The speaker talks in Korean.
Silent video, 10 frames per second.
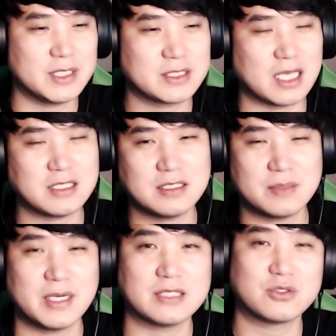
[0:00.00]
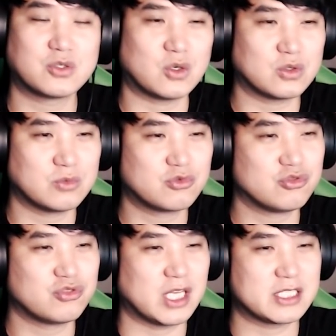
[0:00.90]
새드엔딩 봐가지고 조금
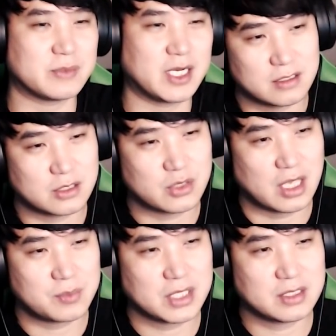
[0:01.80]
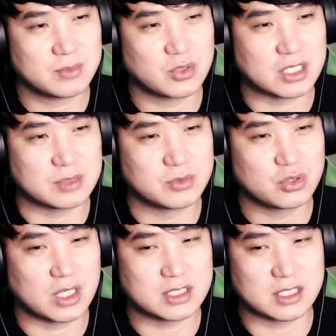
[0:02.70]
꿀꿀했지만 일단 해피엔딩 보니까 기분
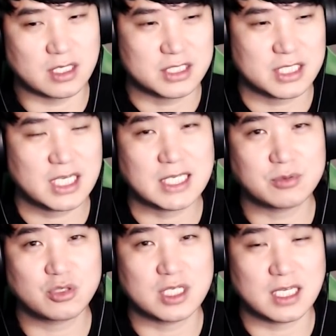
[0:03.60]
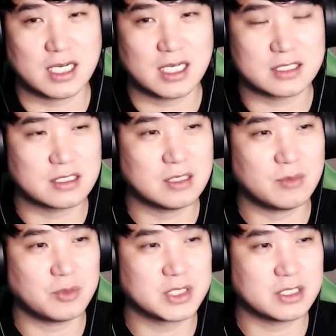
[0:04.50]
좋아지네. 치카 잡으러 갔다가
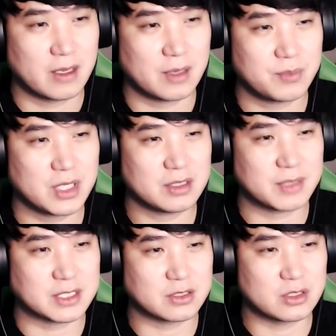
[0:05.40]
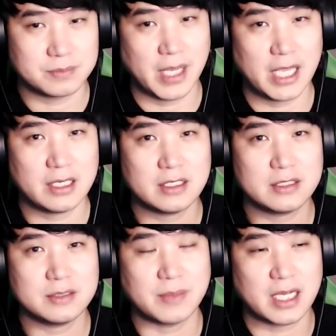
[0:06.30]
뜬금없는 해피엔딩 봤어요.
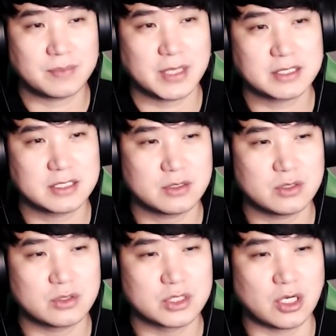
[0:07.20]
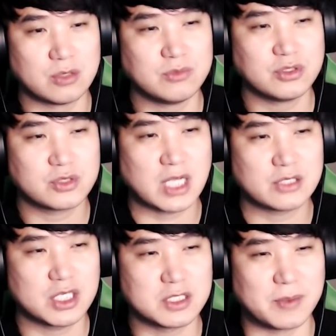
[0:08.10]
메인 메가박스로 정문으로
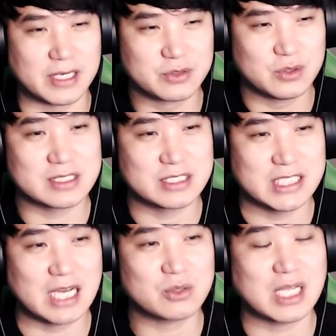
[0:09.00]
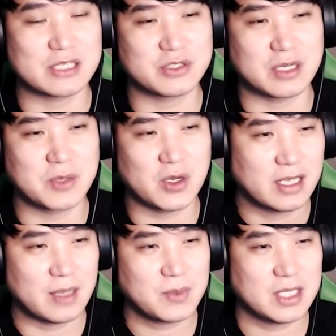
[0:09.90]
탈출하지 말고 지하로
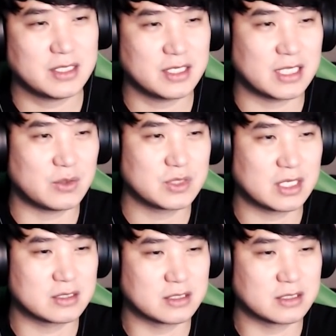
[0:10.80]
탈출하면 해피엔딩이 나온다는